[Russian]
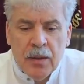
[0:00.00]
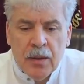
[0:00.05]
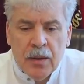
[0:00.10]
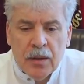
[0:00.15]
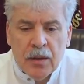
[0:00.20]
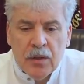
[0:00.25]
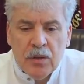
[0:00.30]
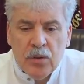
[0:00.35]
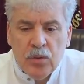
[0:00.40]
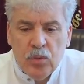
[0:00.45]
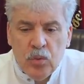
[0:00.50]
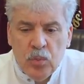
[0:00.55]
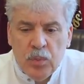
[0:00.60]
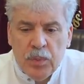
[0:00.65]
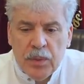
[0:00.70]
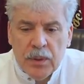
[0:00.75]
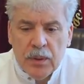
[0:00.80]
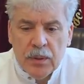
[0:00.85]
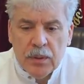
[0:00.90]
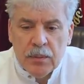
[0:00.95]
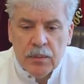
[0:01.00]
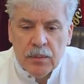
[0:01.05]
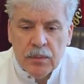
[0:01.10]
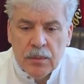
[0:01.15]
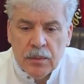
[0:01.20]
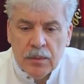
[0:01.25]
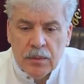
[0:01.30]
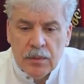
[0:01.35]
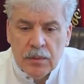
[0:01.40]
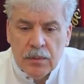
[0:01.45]
глупая,
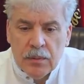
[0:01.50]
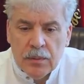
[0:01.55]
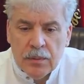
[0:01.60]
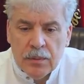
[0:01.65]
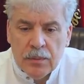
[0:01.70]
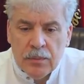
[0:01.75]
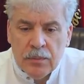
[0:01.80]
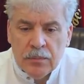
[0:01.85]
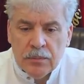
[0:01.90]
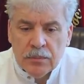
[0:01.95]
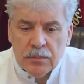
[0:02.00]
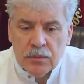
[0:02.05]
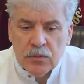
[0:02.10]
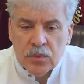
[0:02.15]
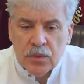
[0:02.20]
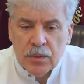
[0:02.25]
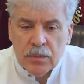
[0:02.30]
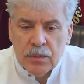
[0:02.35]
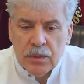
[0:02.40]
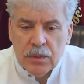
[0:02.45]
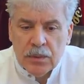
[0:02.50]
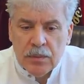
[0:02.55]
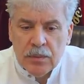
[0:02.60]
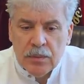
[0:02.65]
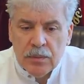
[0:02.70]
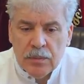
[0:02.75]
ну, скажем так,